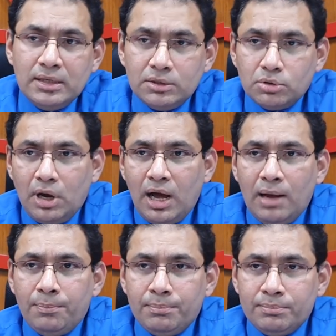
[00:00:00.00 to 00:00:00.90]
तो
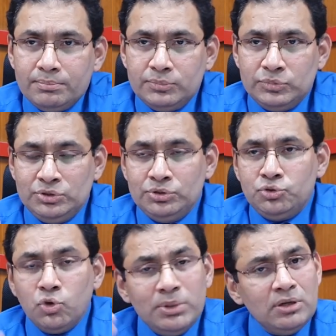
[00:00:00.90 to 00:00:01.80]
आप
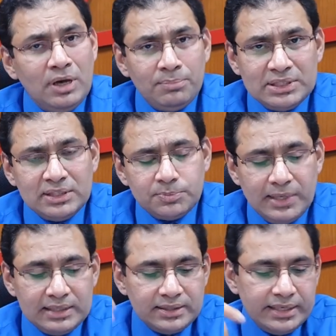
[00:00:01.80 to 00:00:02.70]
जो भी बिज़नेस
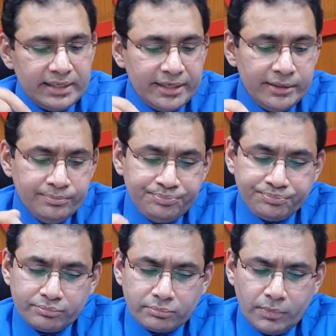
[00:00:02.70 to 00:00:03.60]
प्लान सेलेक्ट करें
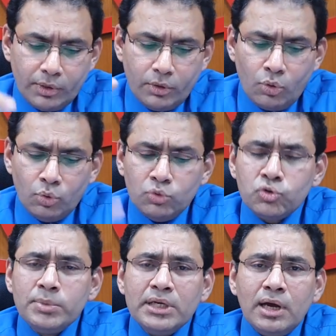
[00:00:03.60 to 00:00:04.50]

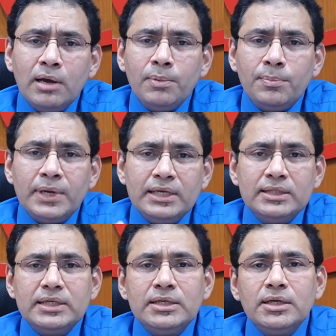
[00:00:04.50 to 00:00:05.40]
उसमें आप अपना ये
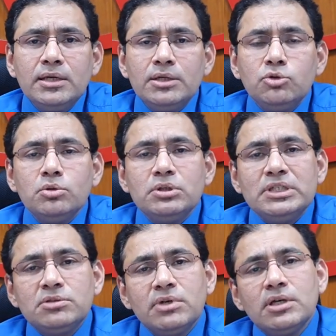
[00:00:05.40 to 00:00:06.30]
देखिए कि जो
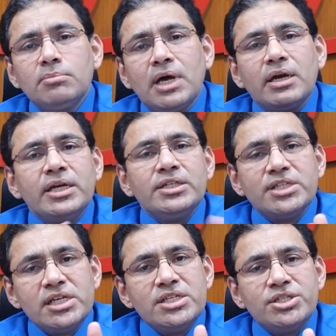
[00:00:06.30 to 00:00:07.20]
इस वक्त मार्केट
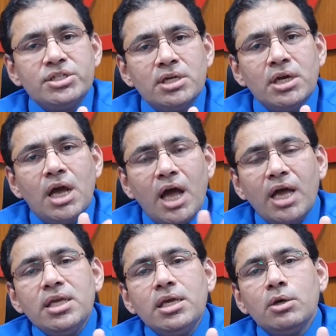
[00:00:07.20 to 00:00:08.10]
चेंज
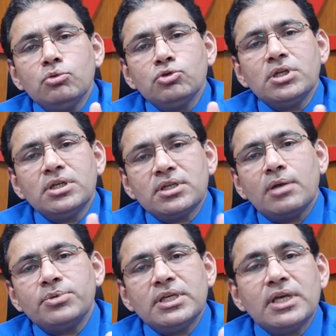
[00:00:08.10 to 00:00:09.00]
आई है उसके हिसाब
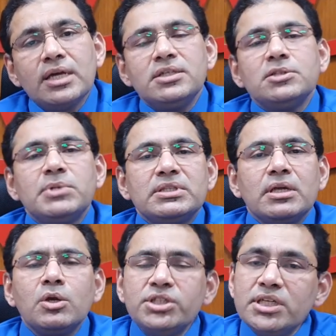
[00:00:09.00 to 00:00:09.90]
से क्या चीज़ बेहतर है
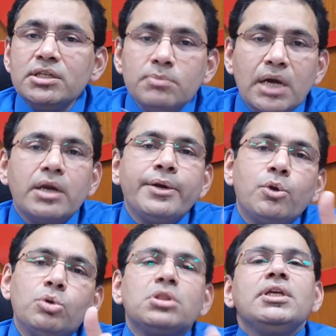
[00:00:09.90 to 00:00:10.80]
और चेंज मार्केट
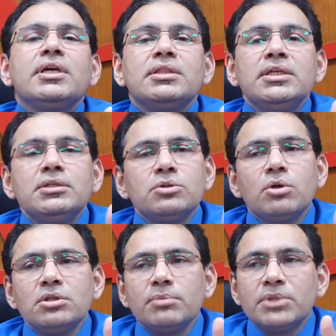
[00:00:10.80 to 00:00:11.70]
होती रहती है इट्स
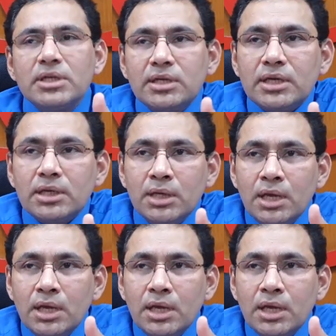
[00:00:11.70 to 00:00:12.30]
नॉट समथिंग के